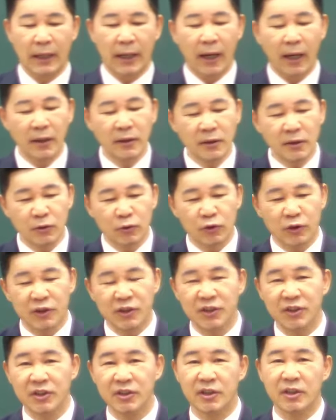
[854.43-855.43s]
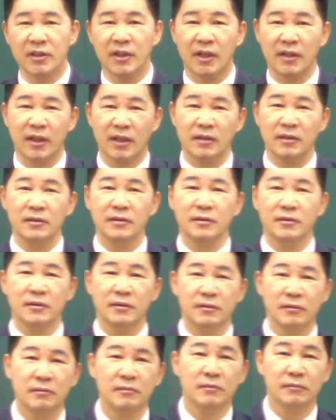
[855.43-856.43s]
학력고사 치는 그 나는
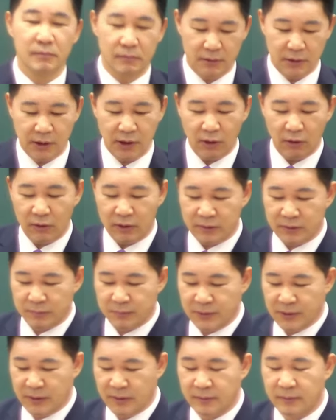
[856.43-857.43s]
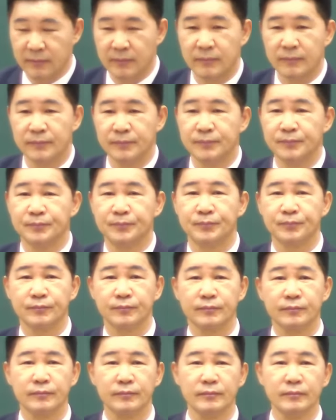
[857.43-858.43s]
일하러 갔습니다.
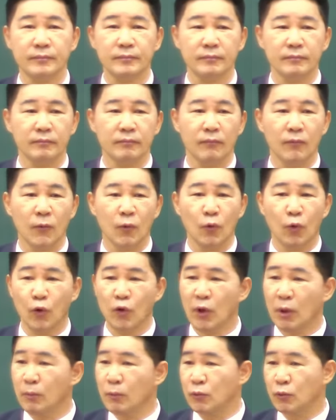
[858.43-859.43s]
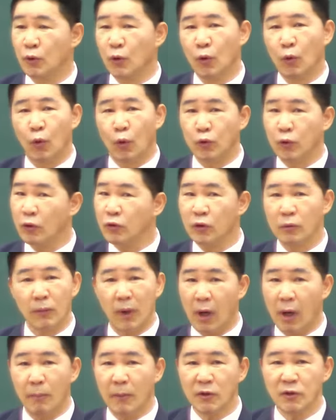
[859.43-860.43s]
然后呢,我就去上班. 그러면 고등학교
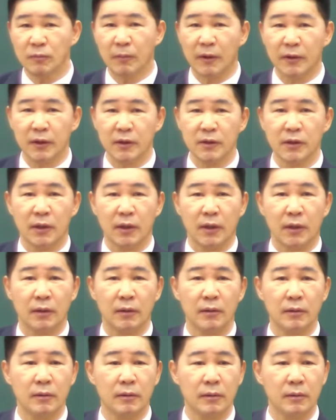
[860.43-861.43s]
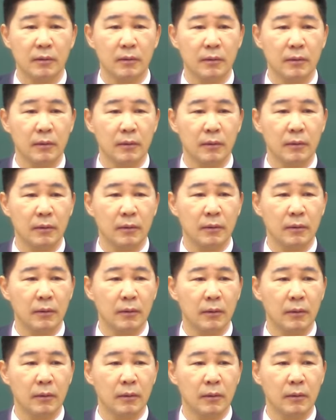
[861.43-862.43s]
안 맞추면 안 되니까.
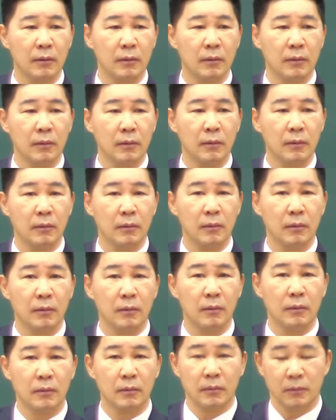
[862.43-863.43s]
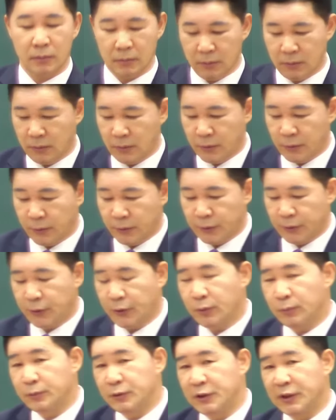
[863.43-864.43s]
因为你不不毕业的话不可以.
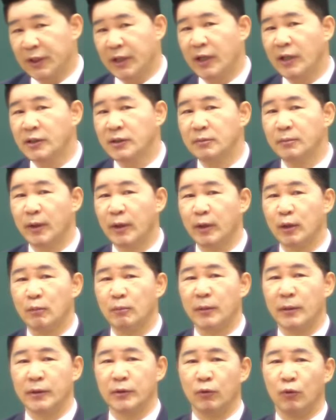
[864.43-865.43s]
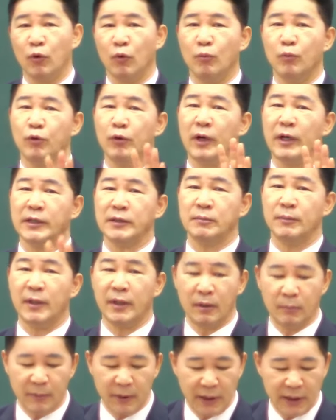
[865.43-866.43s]
여러분 제가 지금 하는 말이요 공부를 하지
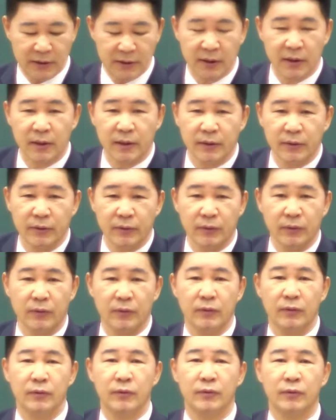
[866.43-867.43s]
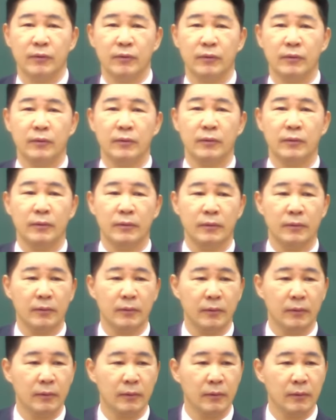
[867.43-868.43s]
말란 말이잖아요.
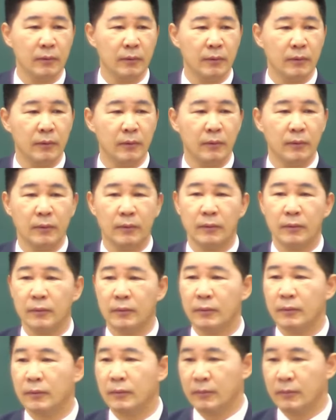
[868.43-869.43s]
我现在不是说不让大家学习.